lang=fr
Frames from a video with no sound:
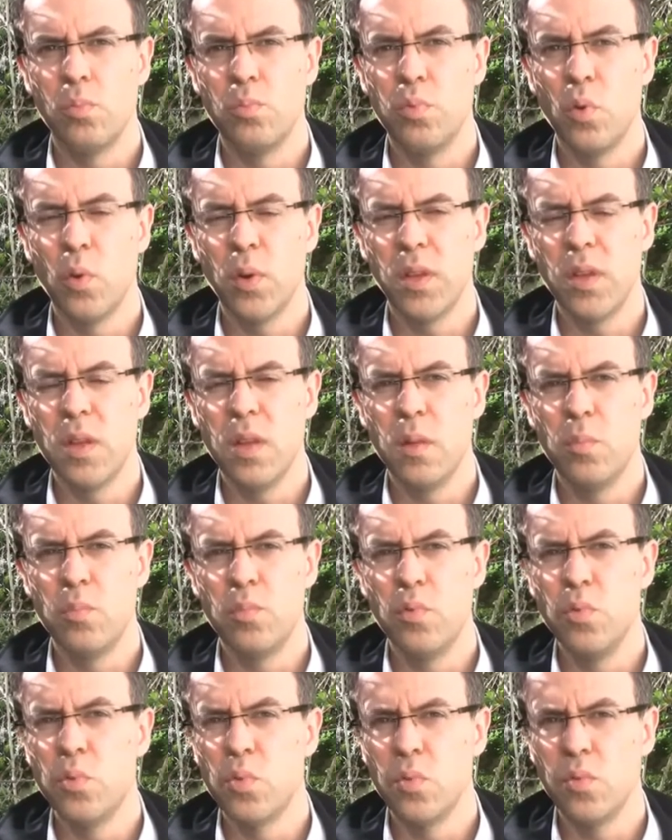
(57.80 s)
pour qu'il ait
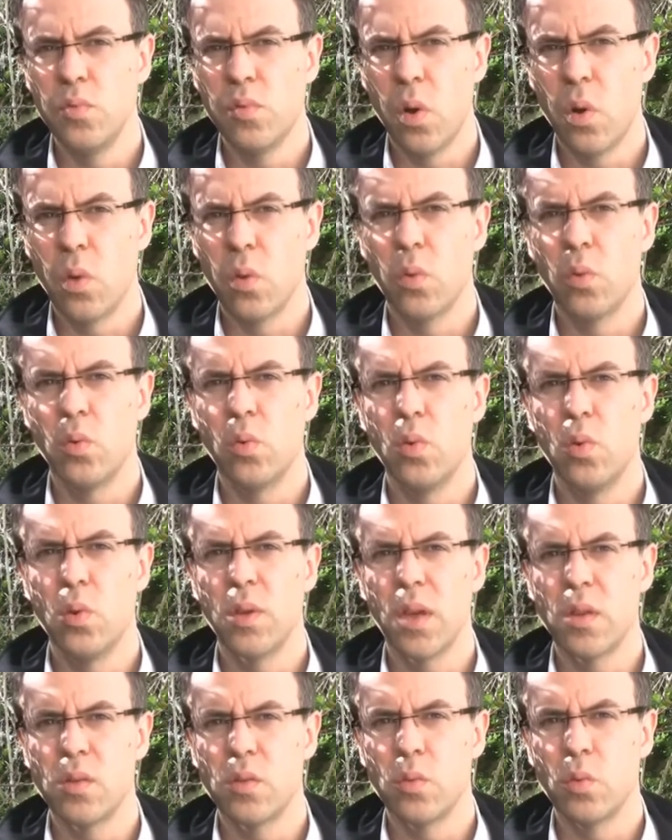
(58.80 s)
plus souvent
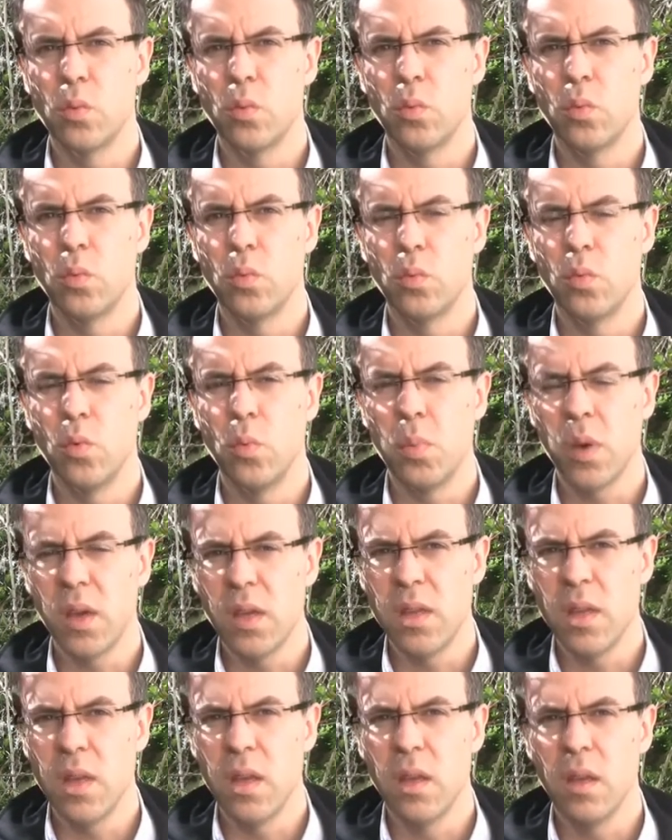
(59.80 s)
l'occasion de
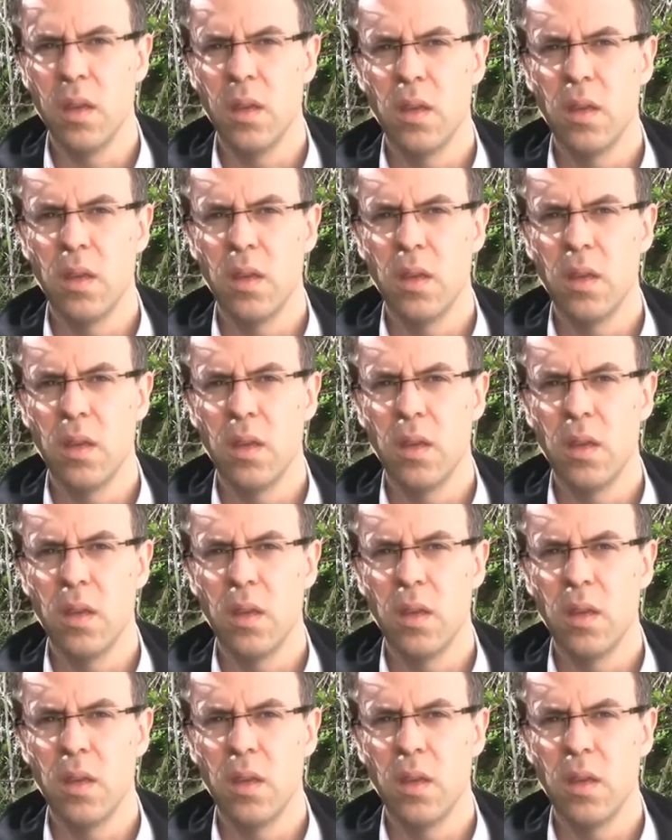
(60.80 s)
prier,